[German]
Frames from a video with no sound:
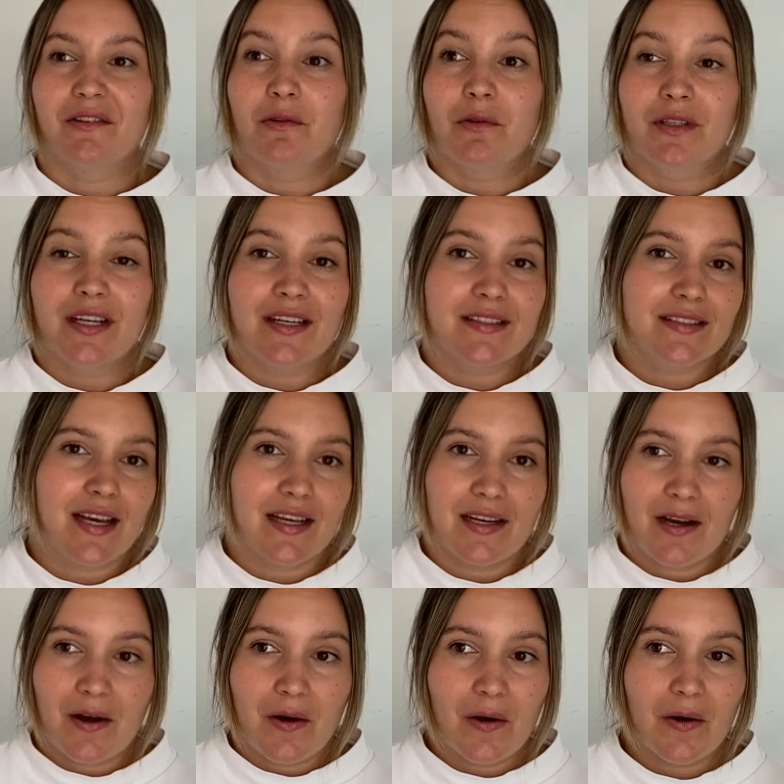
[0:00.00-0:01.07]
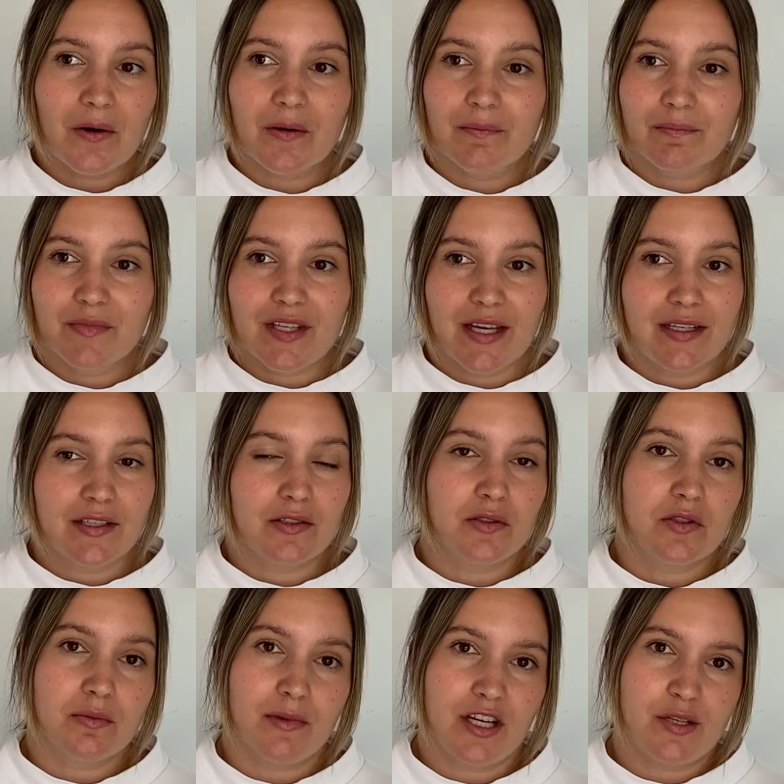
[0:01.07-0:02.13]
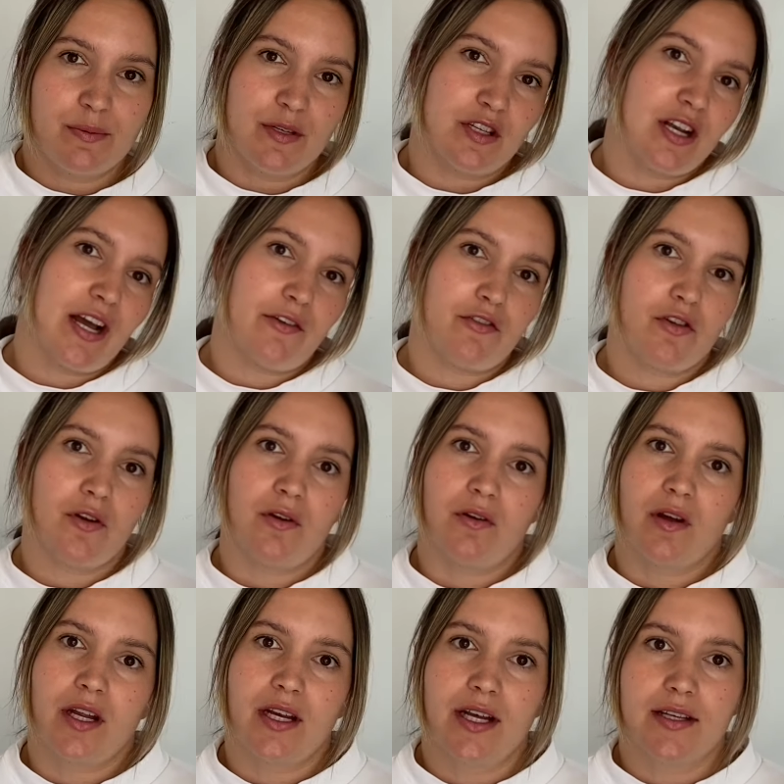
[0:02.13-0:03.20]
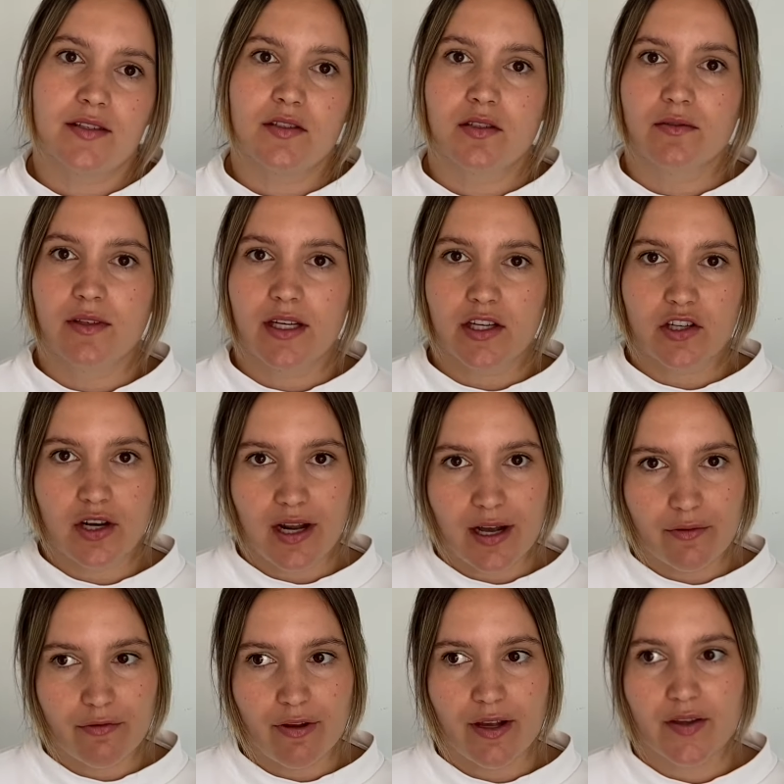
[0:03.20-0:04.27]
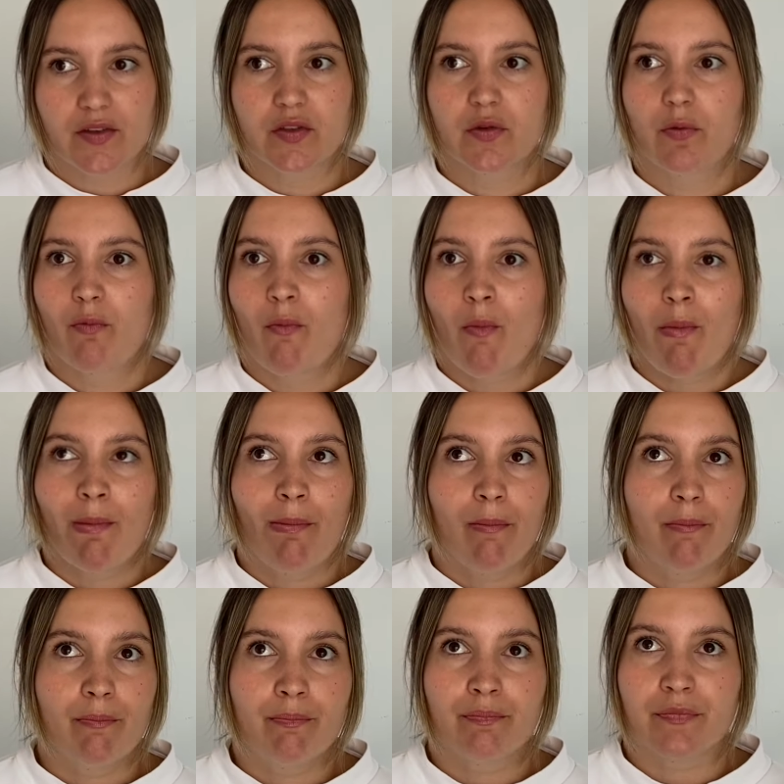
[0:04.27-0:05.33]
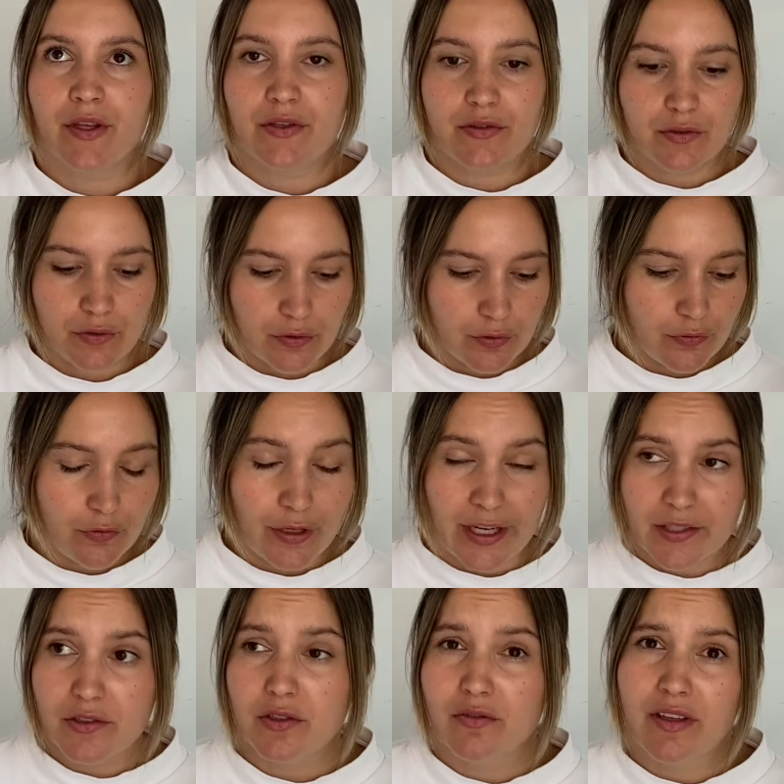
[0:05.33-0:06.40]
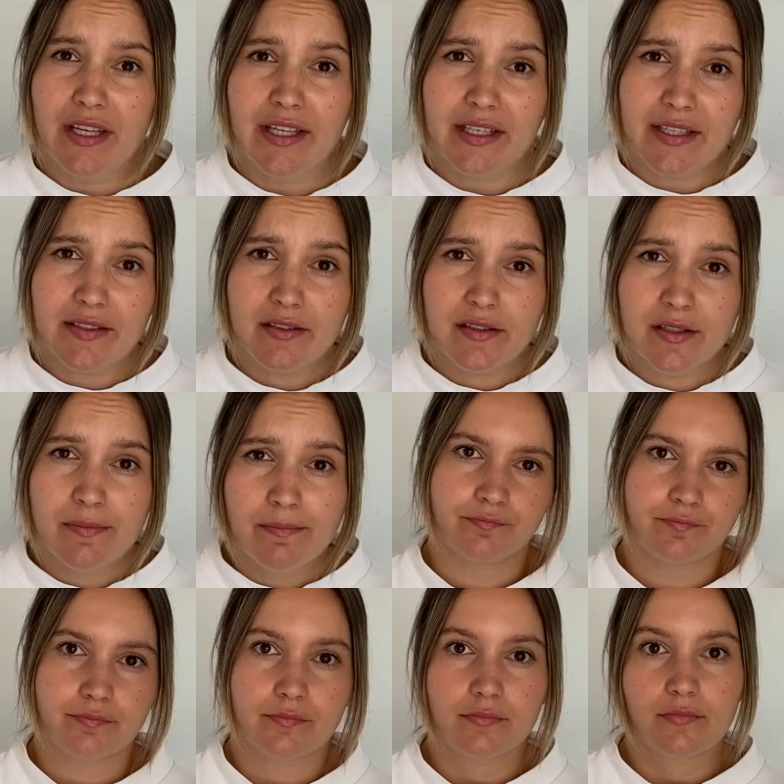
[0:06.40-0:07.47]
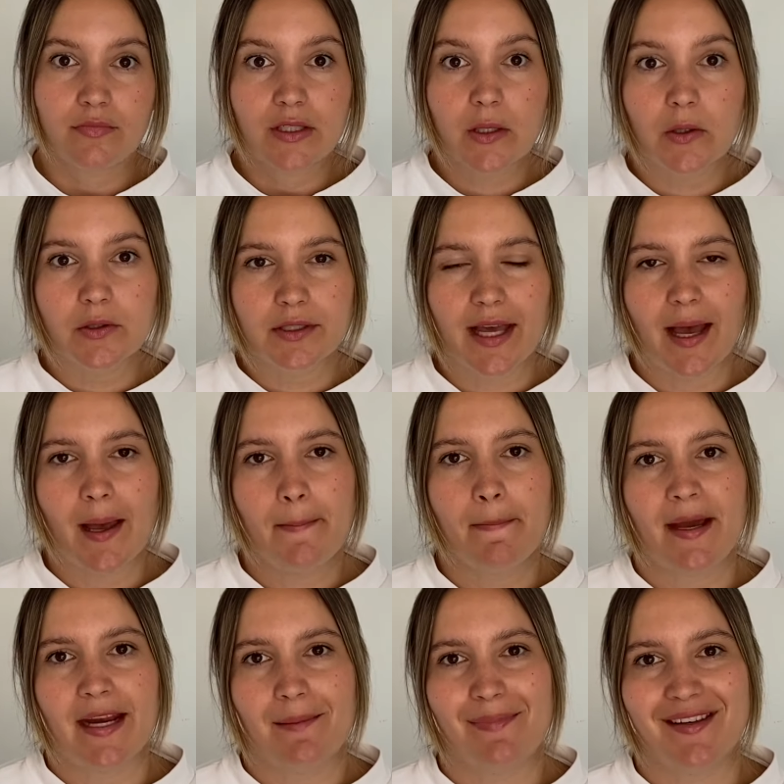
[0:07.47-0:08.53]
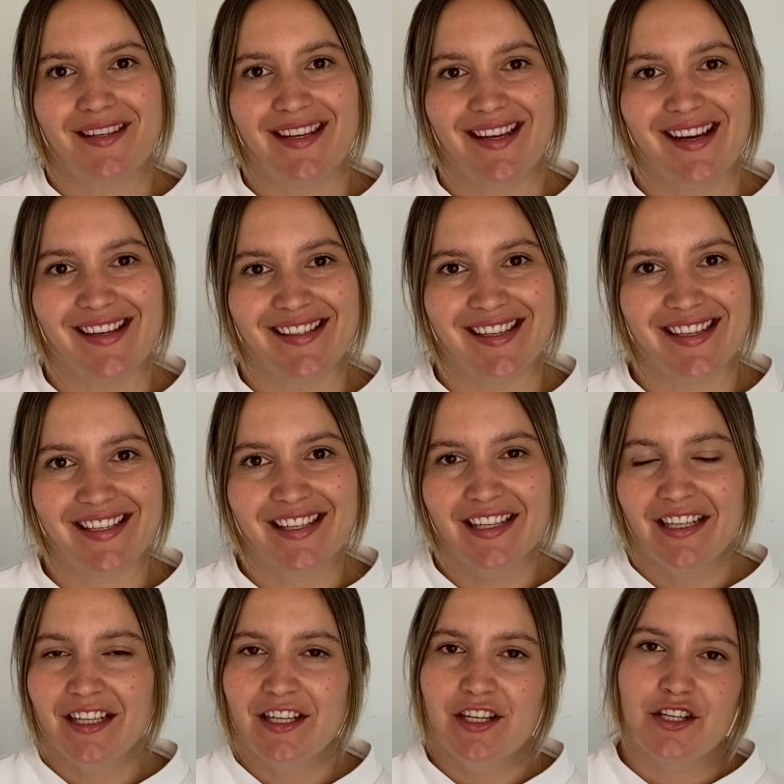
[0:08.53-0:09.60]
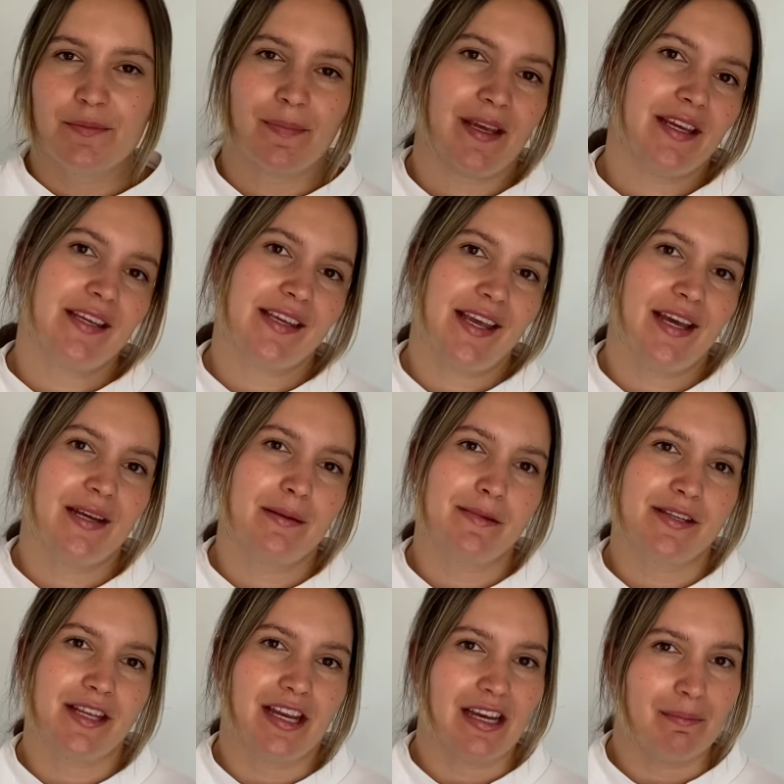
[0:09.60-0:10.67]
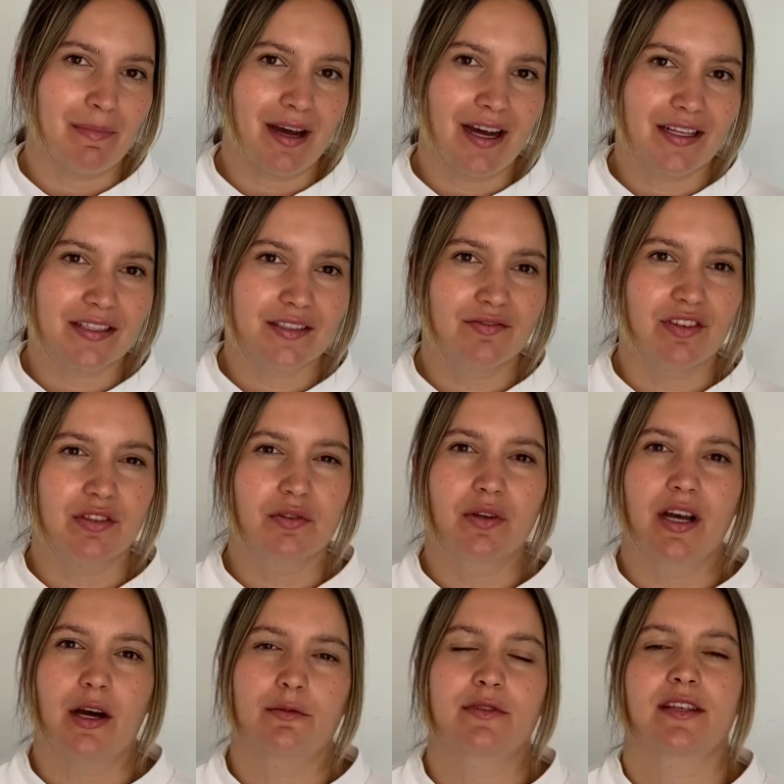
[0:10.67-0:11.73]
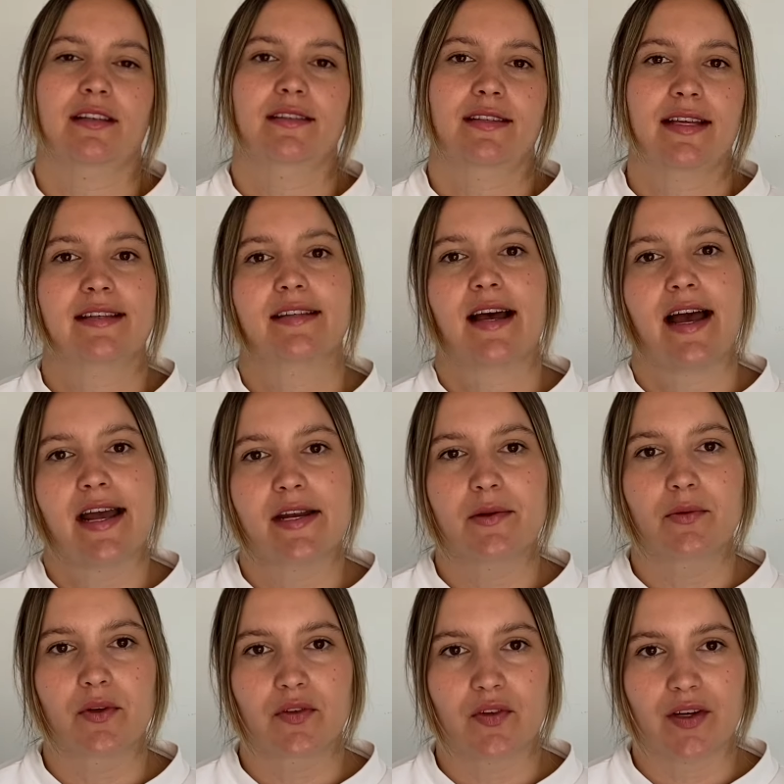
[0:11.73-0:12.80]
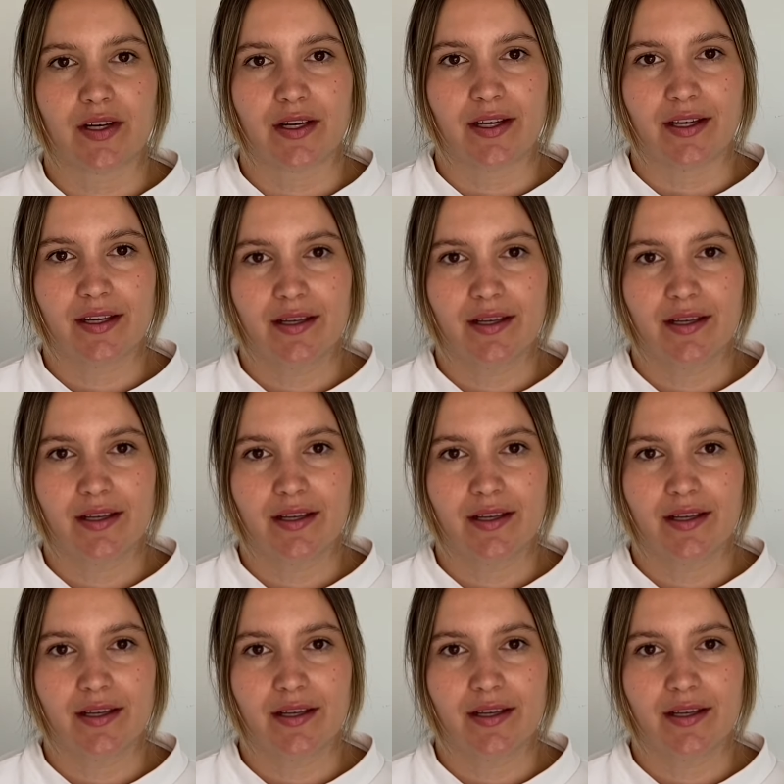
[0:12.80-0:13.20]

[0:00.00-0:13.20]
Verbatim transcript: Oder es kann auch sein, dass du zum Beispiel Schlafstörungen hast, zu wenig Schlaf hast, mm, dass du vielleicht zu wenig isst. Und da meine Bitte an dich, Sprech gerne mit deinem Arzt, wenn du glaubst, dass das eine Ursache